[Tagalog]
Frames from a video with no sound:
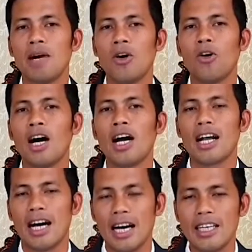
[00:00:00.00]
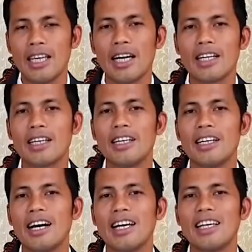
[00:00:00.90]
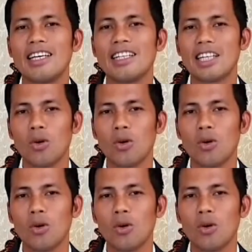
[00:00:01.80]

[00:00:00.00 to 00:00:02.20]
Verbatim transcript: mao ang kahayag nga